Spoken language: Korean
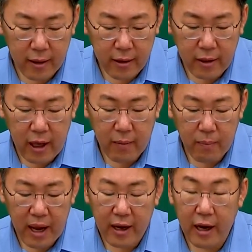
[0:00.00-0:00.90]
그때
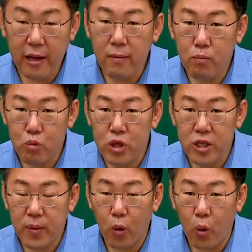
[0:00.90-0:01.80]
발간한
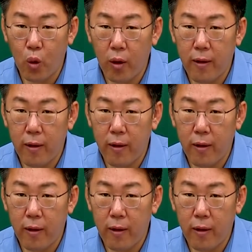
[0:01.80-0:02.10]
문집이고